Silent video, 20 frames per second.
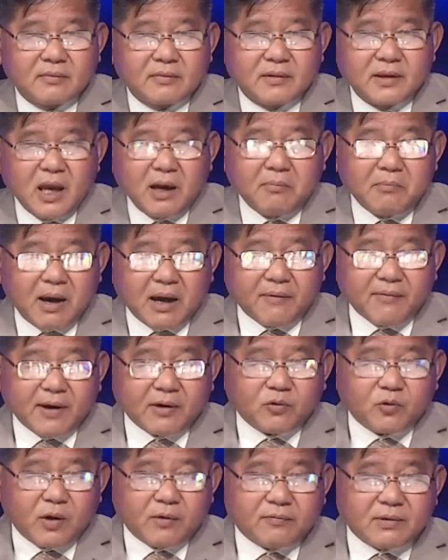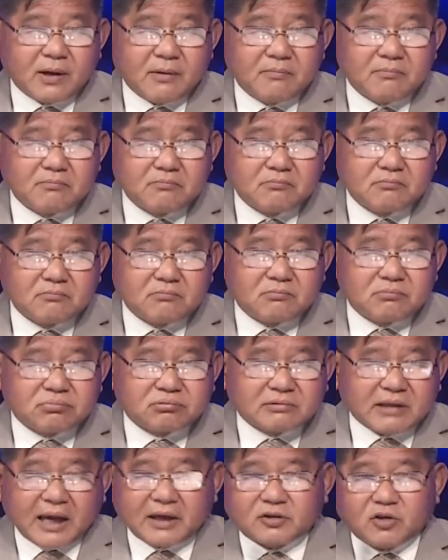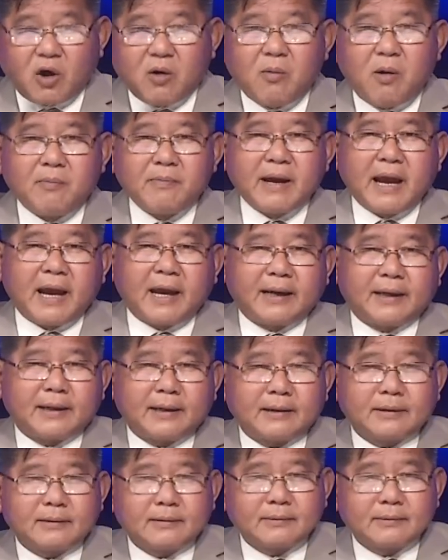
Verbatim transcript: nhưng mà cái phán quyết về tai tổ 42 đó